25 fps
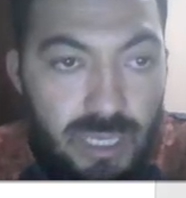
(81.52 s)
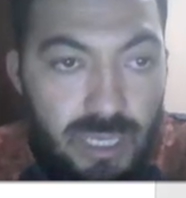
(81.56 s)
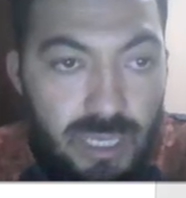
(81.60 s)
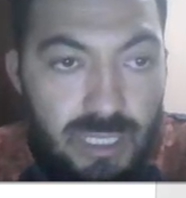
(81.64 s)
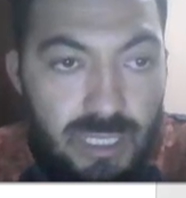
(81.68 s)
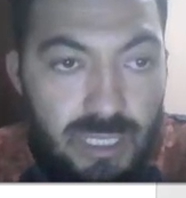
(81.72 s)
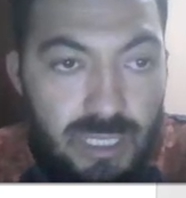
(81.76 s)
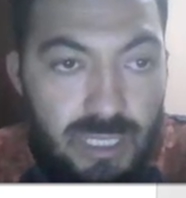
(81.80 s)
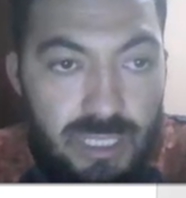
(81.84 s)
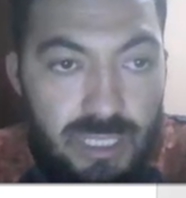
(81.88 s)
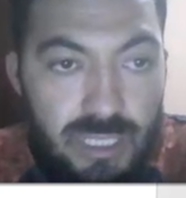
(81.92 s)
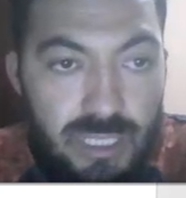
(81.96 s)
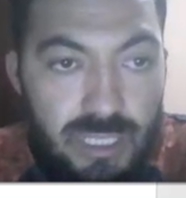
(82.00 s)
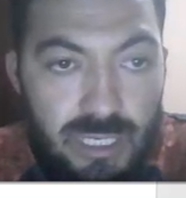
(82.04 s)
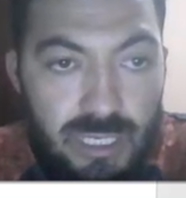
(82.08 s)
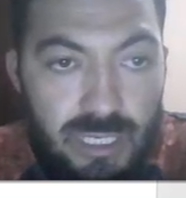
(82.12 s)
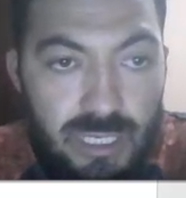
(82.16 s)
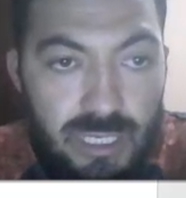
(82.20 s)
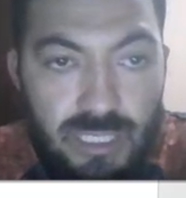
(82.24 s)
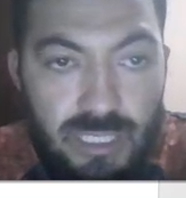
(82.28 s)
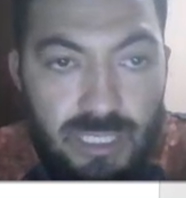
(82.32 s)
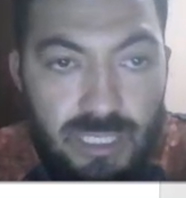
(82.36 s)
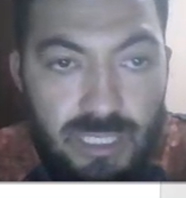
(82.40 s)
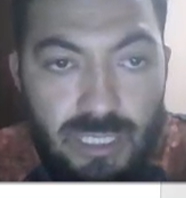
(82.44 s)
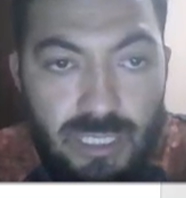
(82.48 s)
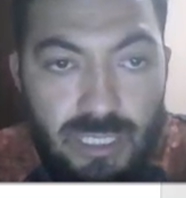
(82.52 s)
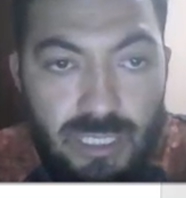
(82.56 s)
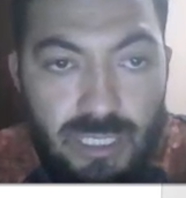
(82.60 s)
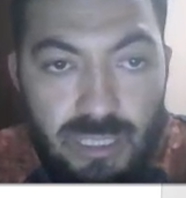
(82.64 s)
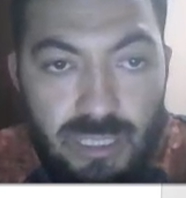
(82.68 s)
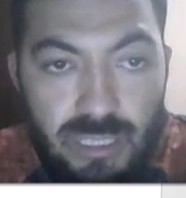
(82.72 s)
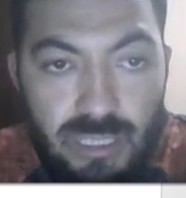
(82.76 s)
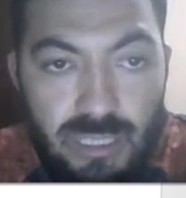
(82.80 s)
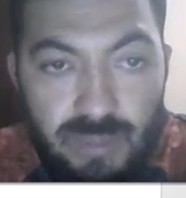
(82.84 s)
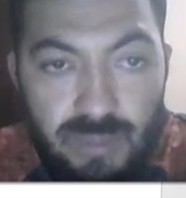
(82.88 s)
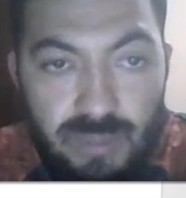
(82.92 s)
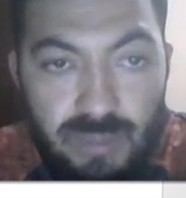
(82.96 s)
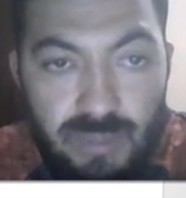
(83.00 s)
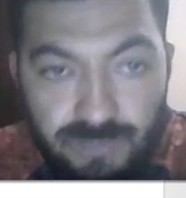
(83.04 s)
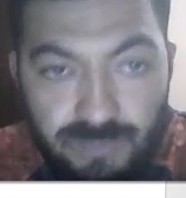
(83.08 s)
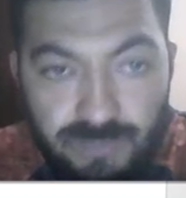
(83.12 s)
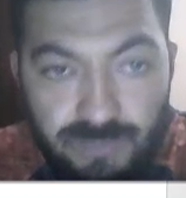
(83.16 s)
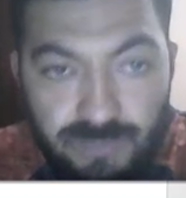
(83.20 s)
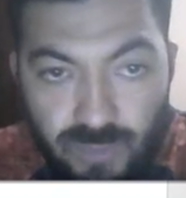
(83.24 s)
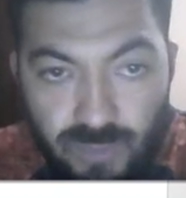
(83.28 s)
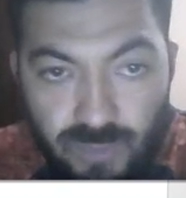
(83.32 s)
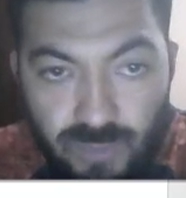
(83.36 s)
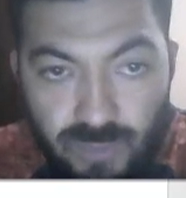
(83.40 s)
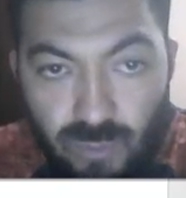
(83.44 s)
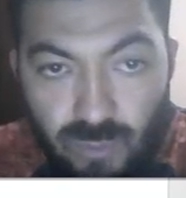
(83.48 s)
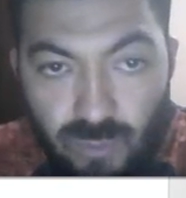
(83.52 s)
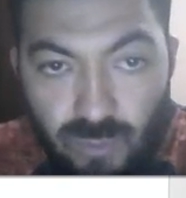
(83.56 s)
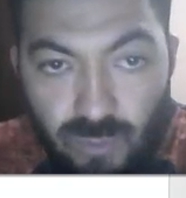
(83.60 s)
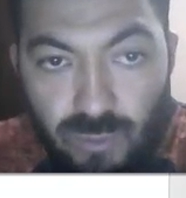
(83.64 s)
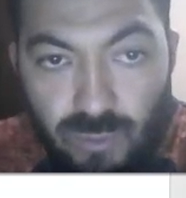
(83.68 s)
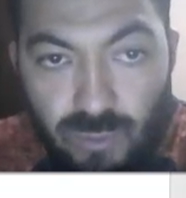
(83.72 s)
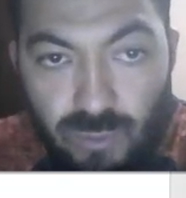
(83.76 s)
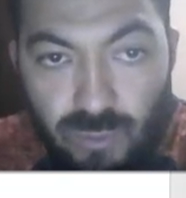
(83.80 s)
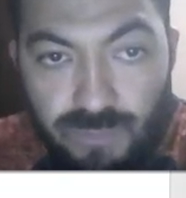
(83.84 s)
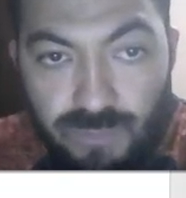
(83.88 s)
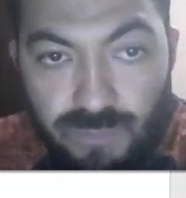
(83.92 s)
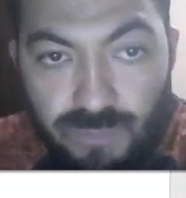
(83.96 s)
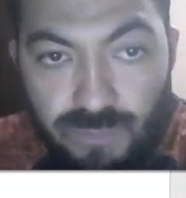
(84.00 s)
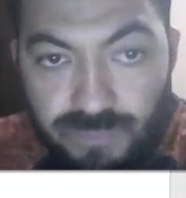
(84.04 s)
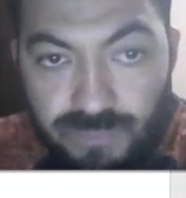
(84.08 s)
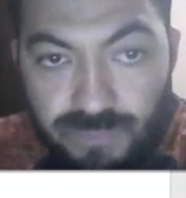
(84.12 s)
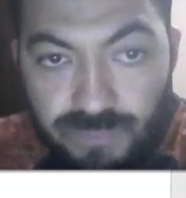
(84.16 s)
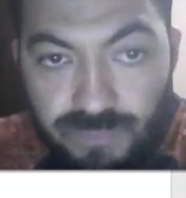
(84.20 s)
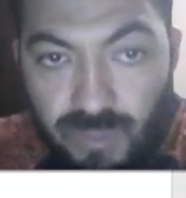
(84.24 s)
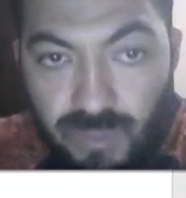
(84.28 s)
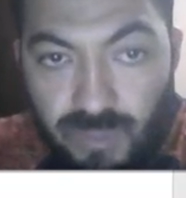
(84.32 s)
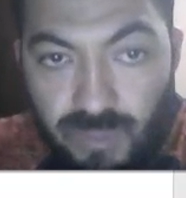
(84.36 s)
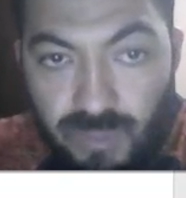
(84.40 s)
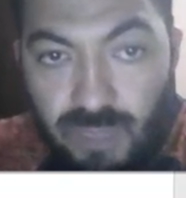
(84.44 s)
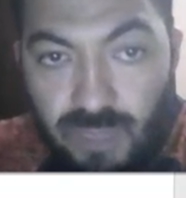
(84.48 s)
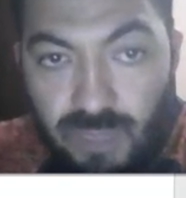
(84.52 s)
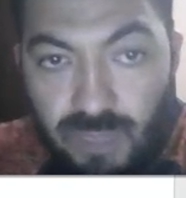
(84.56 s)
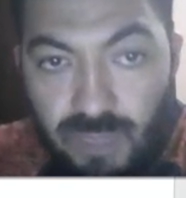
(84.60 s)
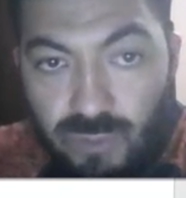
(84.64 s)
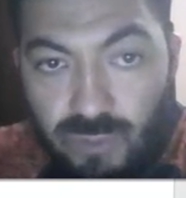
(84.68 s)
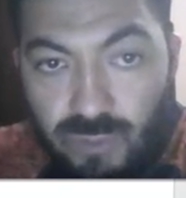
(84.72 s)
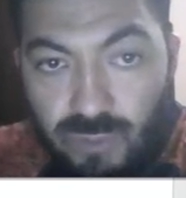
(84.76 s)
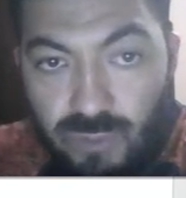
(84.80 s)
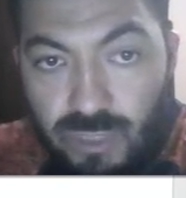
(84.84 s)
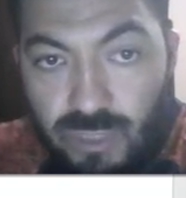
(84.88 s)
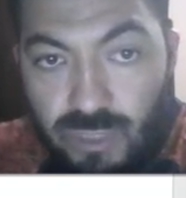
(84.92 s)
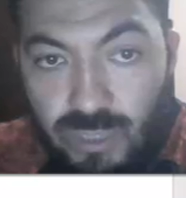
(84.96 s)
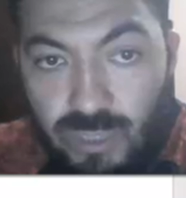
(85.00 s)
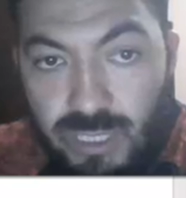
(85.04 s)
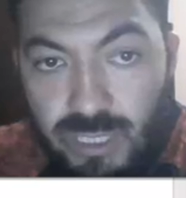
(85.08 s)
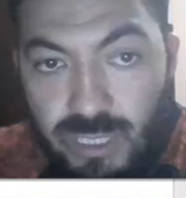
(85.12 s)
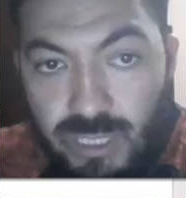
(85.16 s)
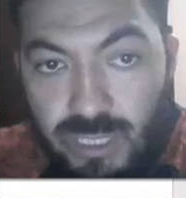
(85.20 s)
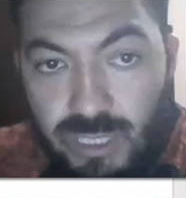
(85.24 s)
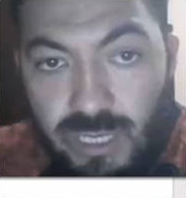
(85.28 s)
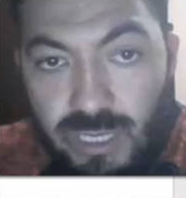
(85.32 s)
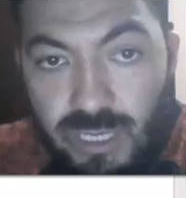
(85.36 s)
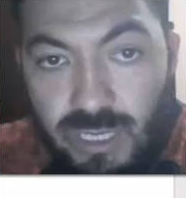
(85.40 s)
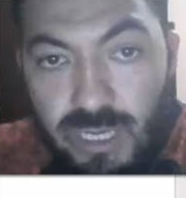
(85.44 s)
Dice en este sistema U de función de T